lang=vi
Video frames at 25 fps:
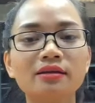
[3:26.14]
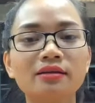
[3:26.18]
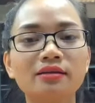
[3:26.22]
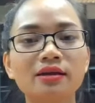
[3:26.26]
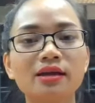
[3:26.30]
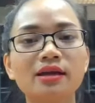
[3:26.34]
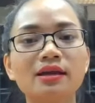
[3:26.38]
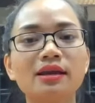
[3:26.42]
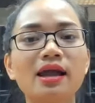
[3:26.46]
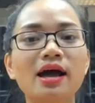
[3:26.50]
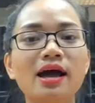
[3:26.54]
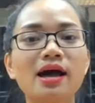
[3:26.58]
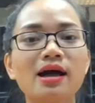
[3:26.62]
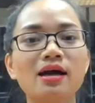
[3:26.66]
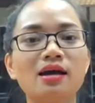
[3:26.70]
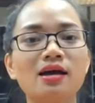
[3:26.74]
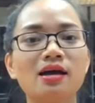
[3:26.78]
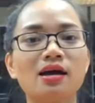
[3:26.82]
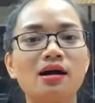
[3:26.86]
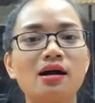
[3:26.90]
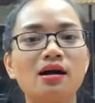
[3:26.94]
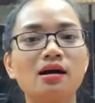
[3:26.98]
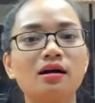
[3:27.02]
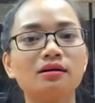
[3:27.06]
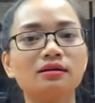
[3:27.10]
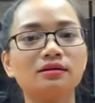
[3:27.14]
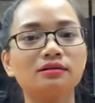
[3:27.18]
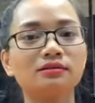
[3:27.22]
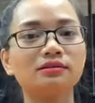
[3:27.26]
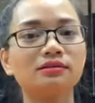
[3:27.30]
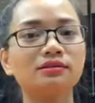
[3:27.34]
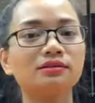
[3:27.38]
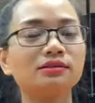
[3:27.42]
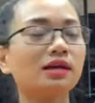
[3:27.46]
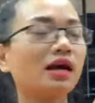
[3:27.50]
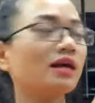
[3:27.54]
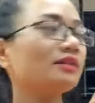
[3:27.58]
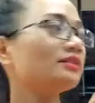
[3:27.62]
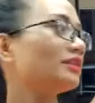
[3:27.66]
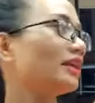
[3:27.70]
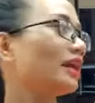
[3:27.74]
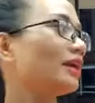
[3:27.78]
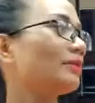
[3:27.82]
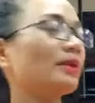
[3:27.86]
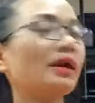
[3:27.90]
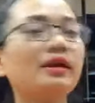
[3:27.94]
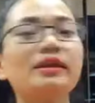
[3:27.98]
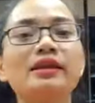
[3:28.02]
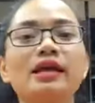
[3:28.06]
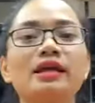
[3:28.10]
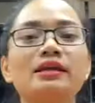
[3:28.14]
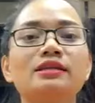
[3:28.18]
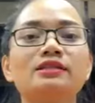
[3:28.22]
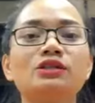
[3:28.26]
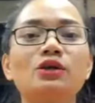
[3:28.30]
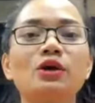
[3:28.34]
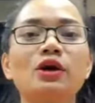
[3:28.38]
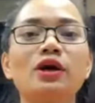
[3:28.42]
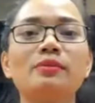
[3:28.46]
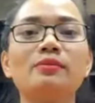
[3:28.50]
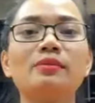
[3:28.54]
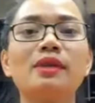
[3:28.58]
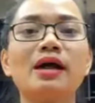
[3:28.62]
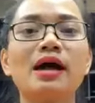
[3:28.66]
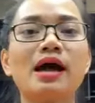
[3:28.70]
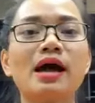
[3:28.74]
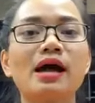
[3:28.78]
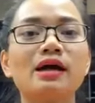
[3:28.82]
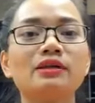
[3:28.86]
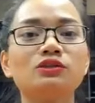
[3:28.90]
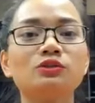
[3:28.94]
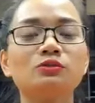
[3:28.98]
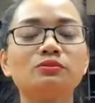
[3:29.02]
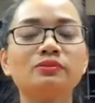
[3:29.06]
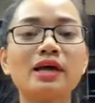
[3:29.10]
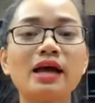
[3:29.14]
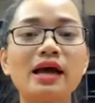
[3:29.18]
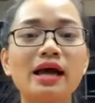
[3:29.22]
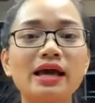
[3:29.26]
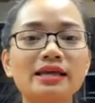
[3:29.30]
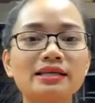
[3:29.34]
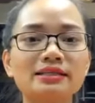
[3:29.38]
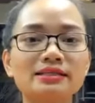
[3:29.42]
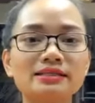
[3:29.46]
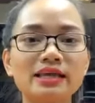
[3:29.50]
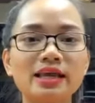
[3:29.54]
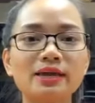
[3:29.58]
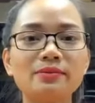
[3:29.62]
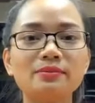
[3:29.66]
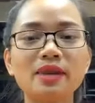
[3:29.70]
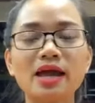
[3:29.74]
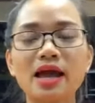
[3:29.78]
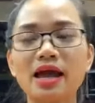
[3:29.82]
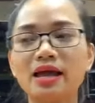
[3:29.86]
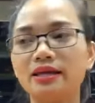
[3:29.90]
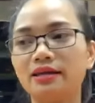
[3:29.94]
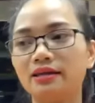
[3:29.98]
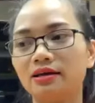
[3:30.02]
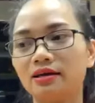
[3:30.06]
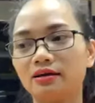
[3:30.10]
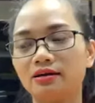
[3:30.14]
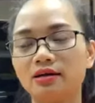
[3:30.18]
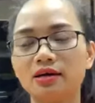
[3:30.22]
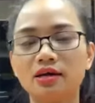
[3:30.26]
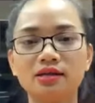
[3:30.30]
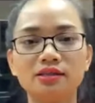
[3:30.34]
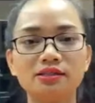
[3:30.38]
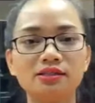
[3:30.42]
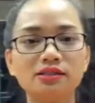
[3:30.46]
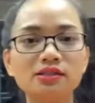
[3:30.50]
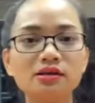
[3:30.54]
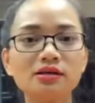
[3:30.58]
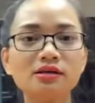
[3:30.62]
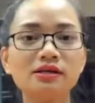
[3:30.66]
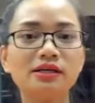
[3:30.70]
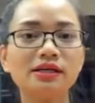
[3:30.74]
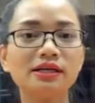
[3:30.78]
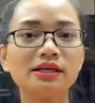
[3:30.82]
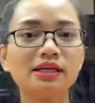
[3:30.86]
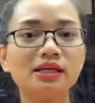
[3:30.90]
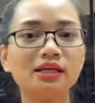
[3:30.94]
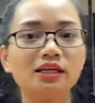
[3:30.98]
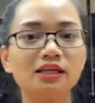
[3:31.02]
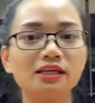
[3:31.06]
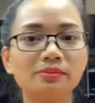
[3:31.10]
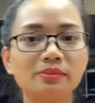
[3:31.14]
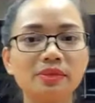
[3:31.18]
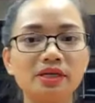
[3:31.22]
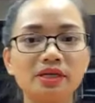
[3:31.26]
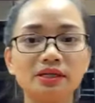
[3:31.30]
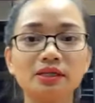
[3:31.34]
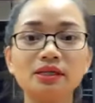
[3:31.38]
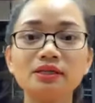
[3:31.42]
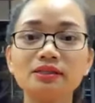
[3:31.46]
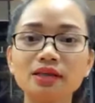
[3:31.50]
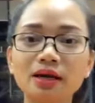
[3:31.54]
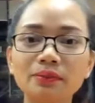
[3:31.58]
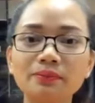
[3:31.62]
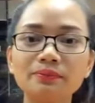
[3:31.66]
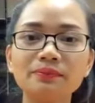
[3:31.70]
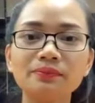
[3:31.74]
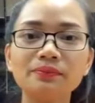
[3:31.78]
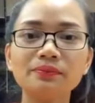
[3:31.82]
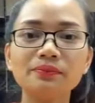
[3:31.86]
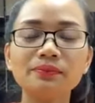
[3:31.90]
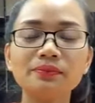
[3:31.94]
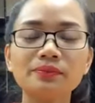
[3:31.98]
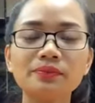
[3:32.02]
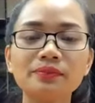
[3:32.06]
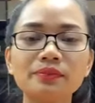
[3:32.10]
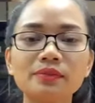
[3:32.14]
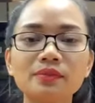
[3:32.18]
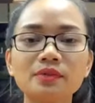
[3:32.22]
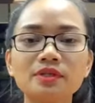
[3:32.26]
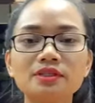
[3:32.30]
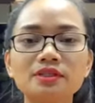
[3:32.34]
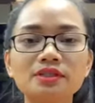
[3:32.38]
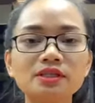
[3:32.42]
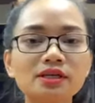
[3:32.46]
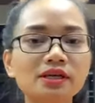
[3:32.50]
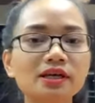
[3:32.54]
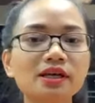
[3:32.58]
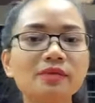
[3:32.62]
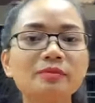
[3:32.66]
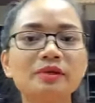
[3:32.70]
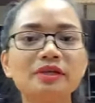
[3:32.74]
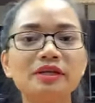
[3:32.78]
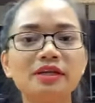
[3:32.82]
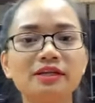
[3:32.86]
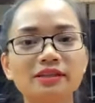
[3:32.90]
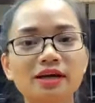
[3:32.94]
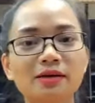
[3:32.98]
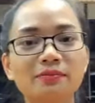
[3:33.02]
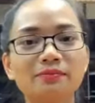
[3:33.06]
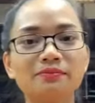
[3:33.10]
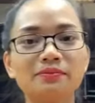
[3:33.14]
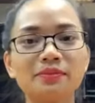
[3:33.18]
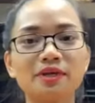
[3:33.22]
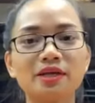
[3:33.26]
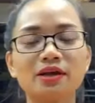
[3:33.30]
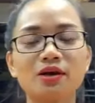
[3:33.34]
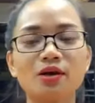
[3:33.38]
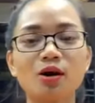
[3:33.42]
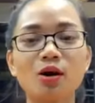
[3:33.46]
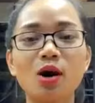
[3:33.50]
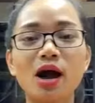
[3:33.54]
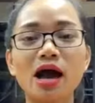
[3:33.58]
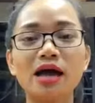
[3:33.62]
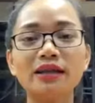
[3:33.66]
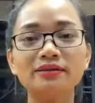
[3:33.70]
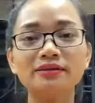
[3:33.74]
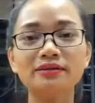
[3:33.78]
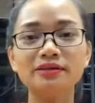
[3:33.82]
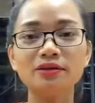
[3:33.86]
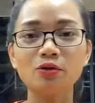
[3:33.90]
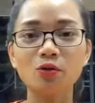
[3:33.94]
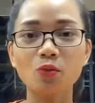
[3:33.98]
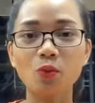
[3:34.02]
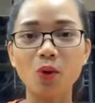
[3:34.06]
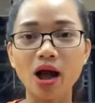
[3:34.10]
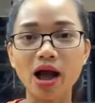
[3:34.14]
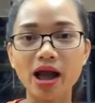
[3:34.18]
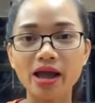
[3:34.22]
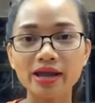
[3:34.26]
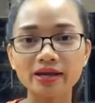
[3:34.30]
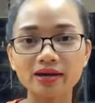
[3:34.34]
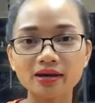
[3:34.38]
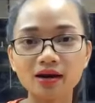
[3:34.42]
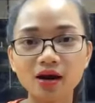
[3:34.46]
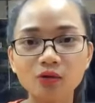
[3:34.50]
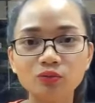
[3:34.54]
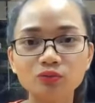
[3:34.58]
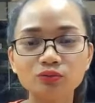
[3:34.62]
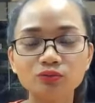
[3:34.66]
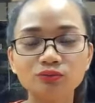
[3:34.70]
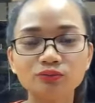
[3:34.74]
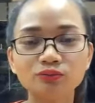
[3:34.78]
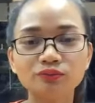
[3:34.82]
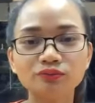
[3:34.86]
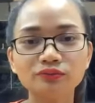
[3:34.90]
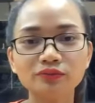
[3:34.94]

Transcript: Đấy là các chị em hãy để cho em là chúng ta hãy xem lại trước khi mình đi tập, mình có ăn nhiều quá hay không.